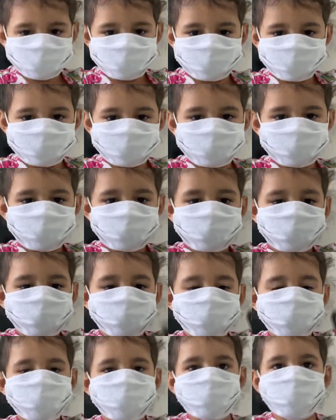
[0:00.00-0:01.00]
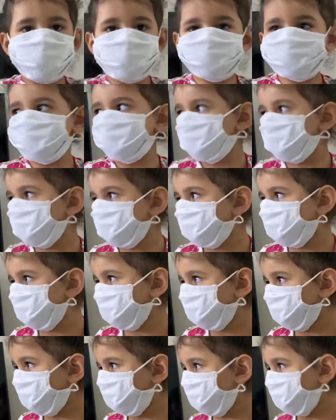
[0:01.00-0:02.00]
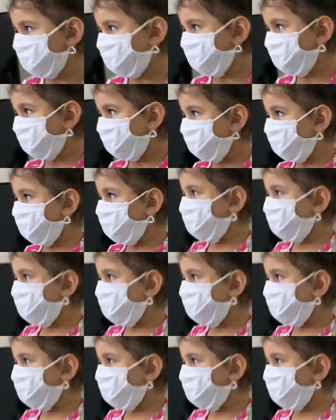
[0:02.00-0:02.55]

filha? O helicóptero, meu